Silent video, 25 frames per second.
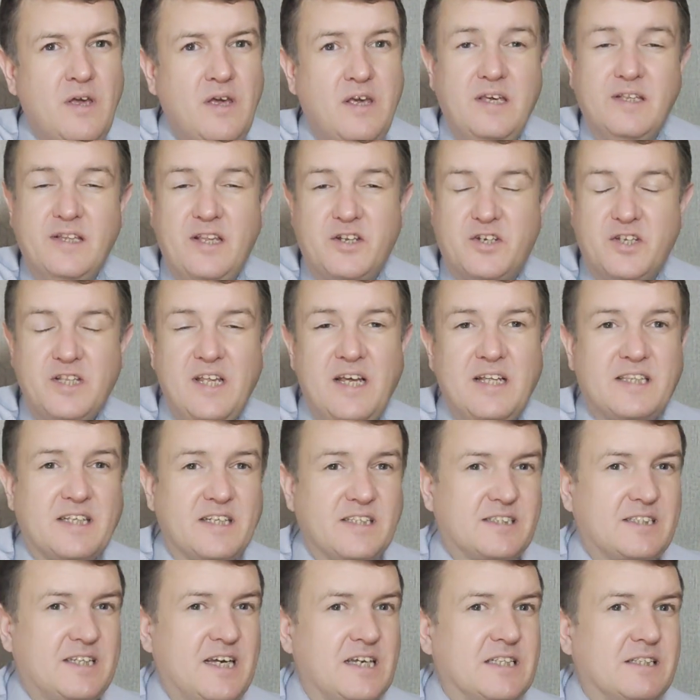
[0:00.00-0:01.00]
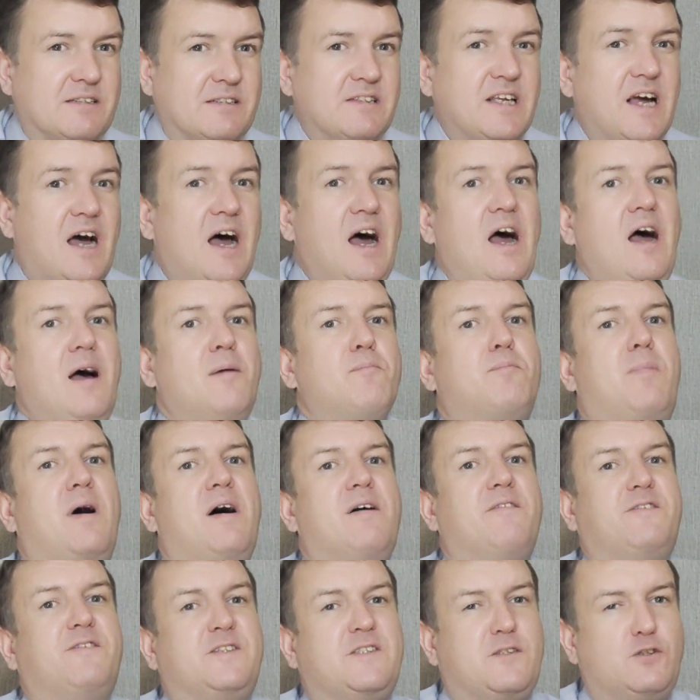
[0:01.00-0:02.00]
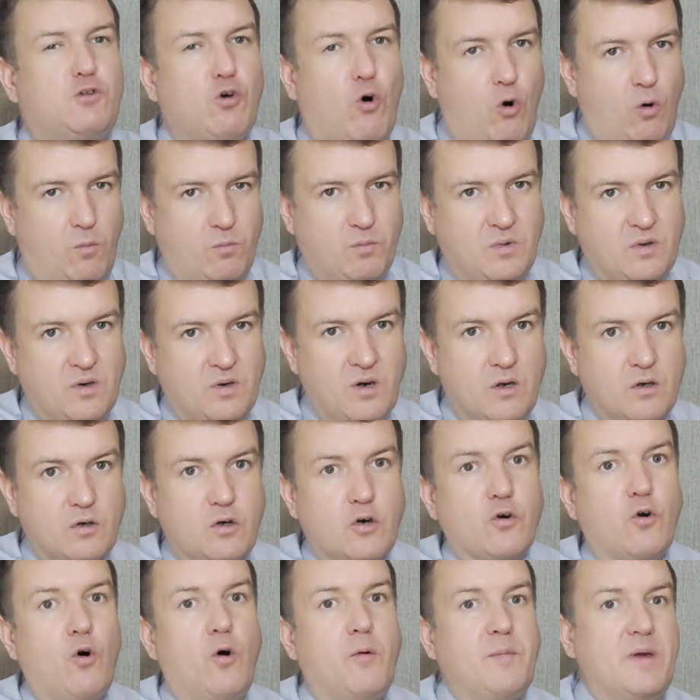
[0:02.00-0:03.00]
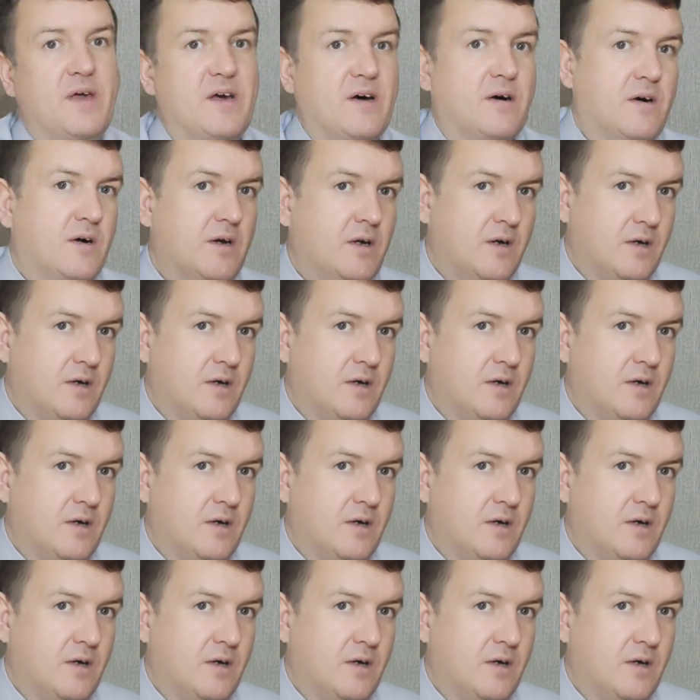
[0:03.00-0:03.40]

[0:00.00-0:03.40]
и начинает рассказывать обо всем, кроме